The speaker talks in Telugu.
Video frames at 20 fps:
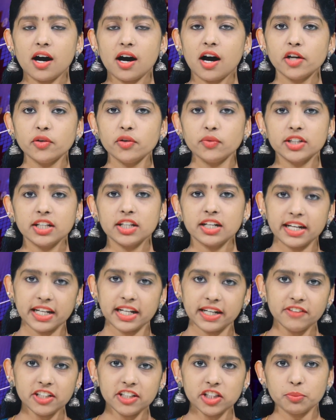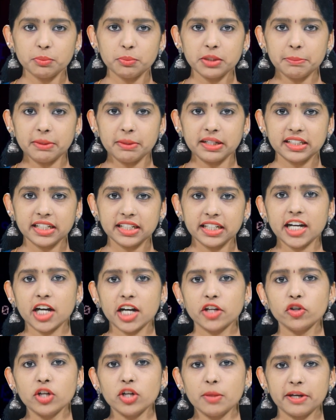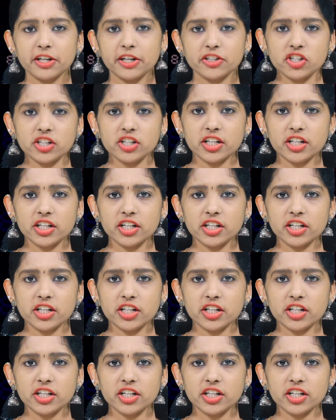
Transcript: ఆరు వందల ఇరవై తొమ్మిది మందికి కరోనా పరీక్షలు